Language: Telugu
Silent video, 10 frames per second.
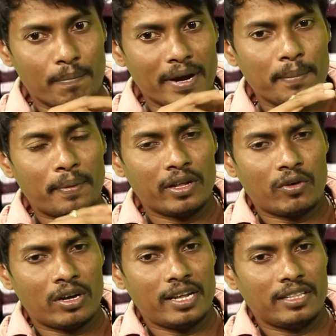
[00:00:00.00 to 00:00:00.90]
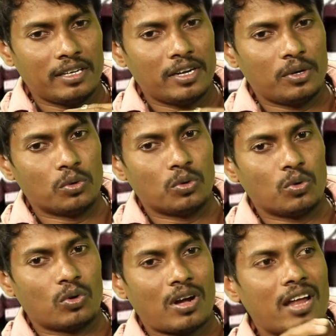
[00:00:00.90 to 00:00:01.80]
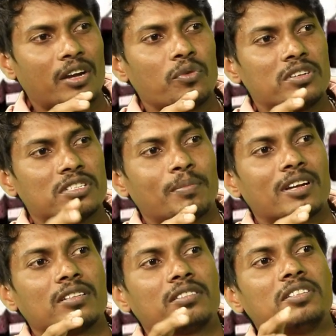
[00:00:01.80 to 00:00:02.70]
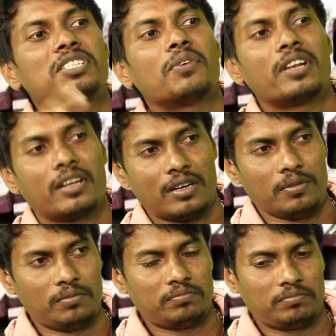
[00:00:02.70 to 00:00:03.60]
భయపడేవాడిని అయితే నేను కాంట్రవర్ట్ సినిమాలు అసలు తీసేవాడిని కాదు